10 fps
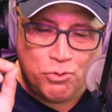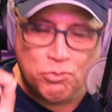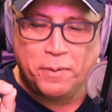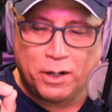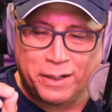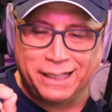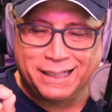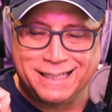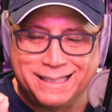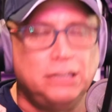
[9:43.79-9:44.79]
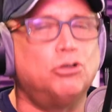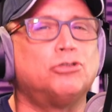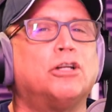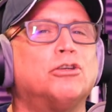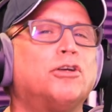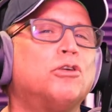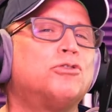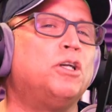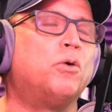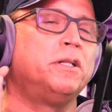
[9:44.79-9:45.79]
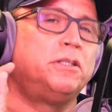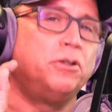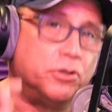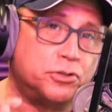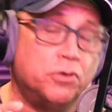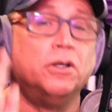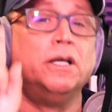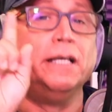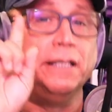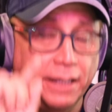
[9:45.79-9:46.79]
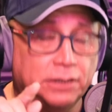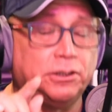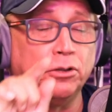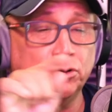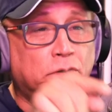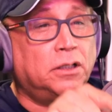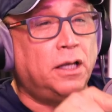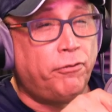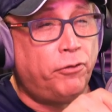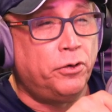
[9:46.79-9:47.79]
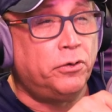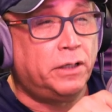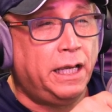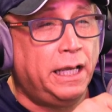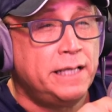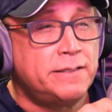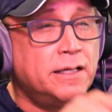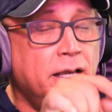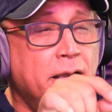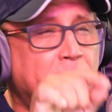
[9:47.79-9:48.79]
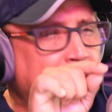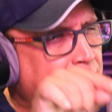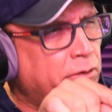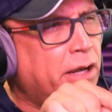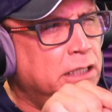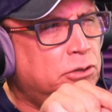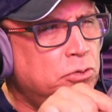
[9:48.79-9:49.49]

945-0058 y este otro teléfono que es, creo que es el